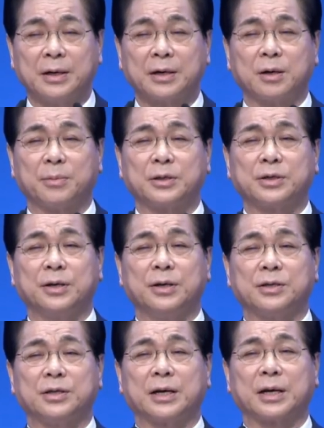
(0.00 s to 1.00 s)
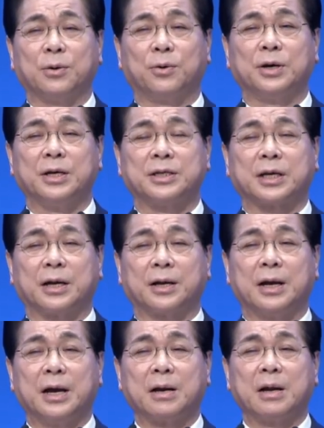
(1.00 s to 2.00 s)
그러면 뭐 철저하게 오늘 이 시간
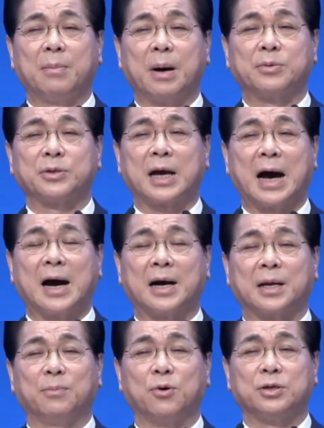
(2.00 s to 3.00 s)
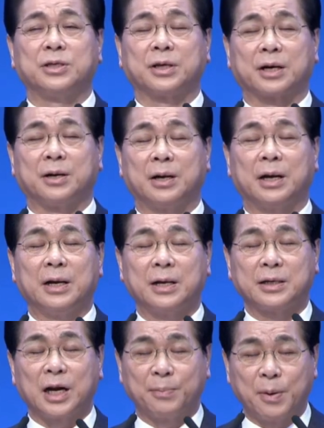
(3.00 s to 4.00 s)
내 마음속에 아간이 무엇인가를
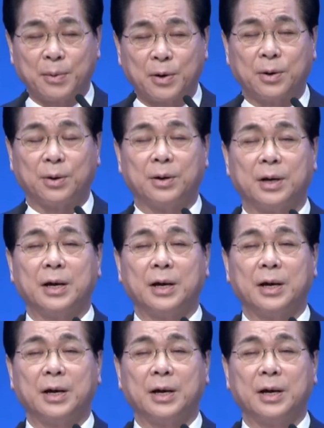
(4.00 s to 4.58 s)
살펴보고